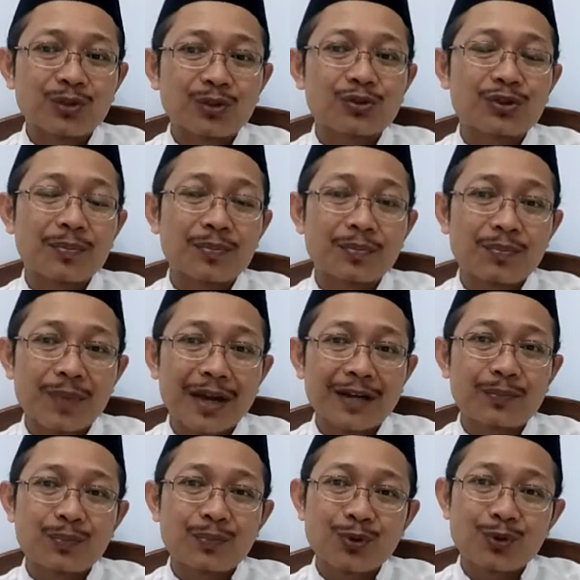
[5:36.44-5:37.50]

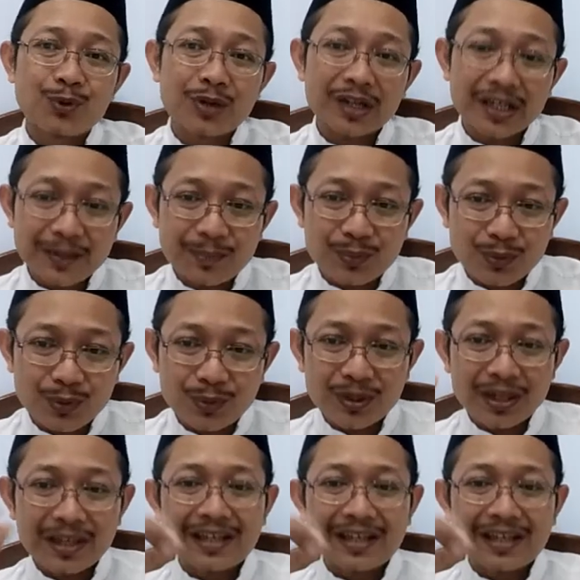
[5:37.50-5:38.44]
juta ribu